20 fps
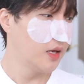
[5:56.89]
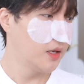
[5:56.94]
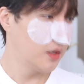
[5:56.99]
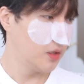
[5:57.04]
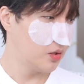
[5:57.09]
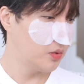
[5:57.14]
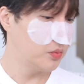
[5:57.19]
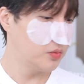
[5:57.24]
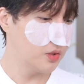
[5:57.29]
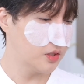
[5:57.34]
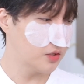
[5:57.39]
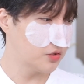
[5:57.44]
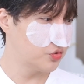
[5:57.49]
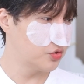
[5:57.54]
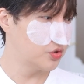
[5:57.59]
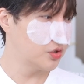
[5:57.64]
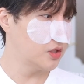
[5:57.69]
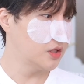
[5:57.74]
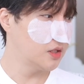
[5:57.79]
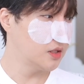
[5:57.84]
여러분들께
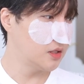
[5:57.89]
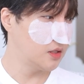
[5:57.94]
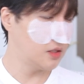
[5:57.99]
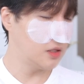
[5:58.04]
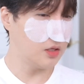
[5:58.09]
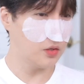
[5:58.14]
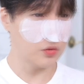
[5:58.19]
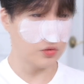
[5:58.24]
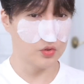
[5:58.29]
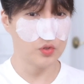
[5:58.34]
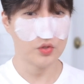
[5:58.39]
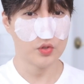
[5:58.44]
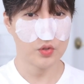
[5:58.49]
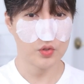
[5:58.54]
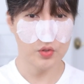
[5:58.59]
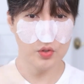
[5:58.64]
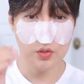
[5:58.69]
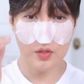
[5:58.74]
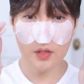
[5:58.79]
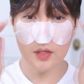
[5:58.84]
추천해 드리려고
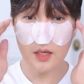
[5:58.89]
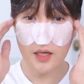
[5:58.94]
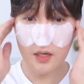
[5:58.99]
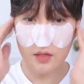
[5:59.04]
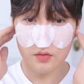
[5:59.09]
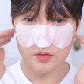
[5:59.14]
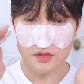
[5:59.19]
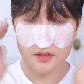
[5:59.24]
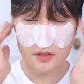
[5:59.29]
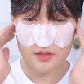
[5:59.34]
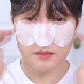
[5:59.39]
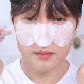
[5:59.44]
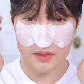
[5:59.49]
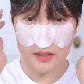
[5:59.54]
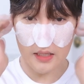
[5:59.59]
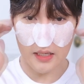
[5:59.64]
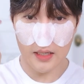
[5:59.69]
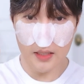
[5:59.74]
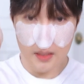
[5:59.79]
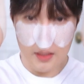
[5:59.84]
그렇게 하고
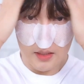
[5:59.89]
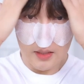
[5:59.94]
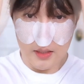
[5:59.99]
있습니다